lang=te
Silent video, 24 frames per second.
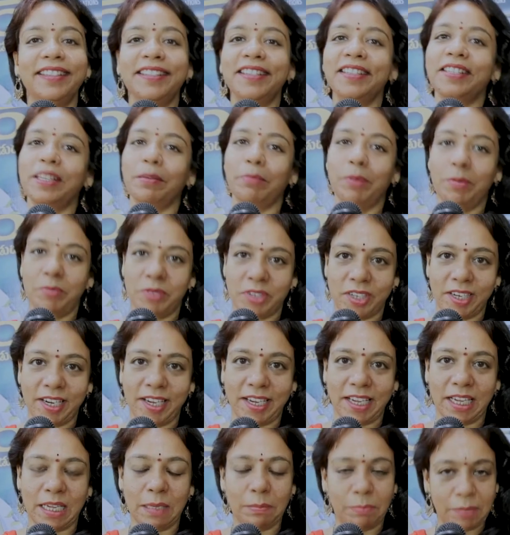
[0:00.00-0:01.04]
దిస్ ఇస్ ఎంఎం
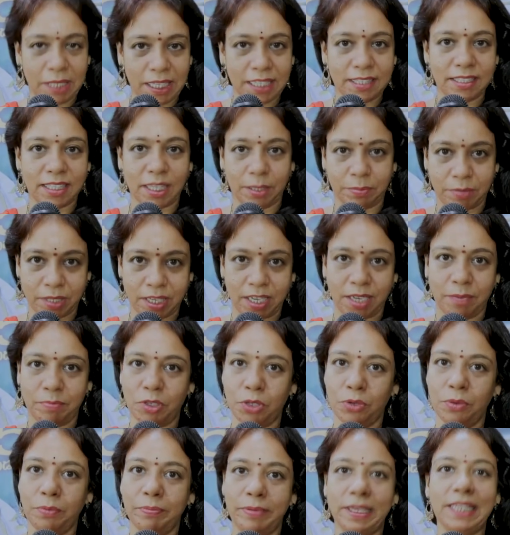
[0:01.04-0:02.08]
శ్రీలేఖ ప్లీజ్ సబ్స్క్రైబ్
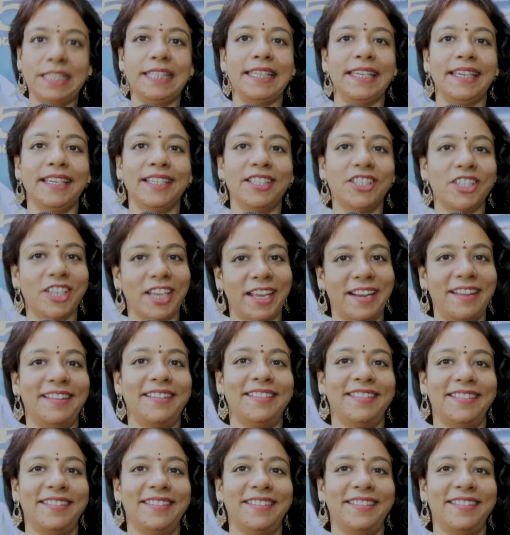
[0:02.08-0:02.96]
టు బీసీఎన్ ఛానల్